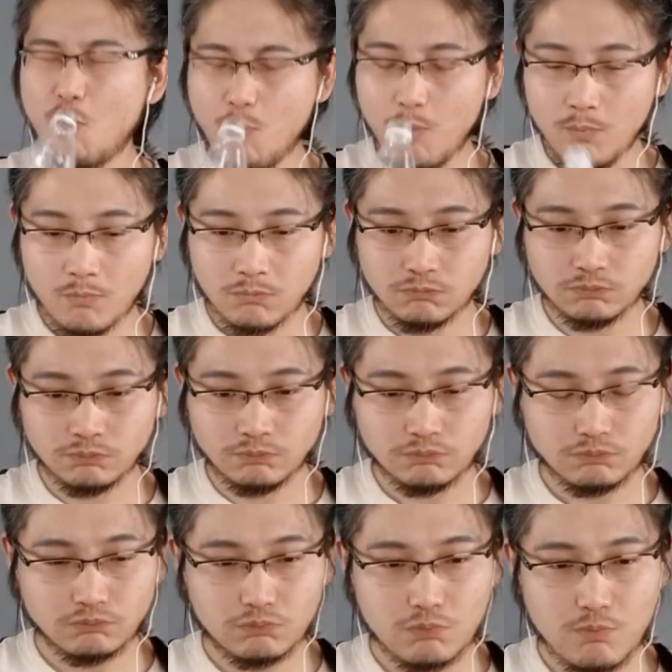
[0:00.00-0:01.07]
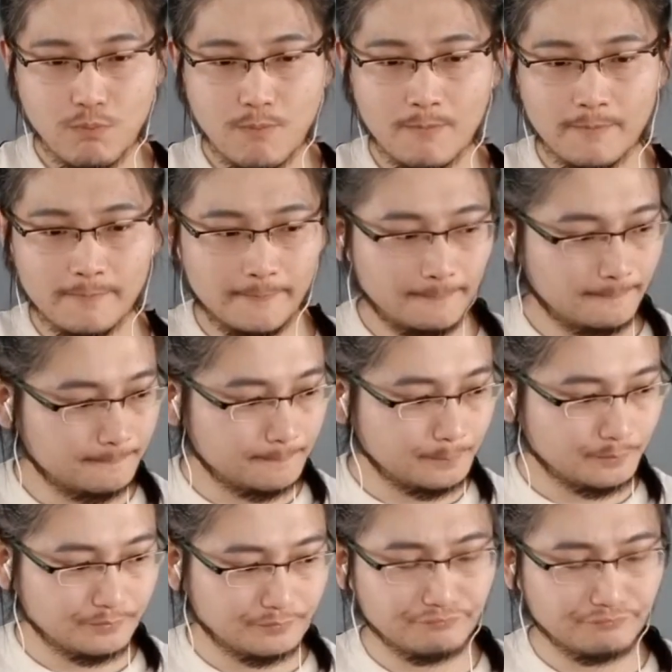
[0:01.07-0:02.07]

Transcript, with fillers: 了就觉得你挺可惜的，就是说你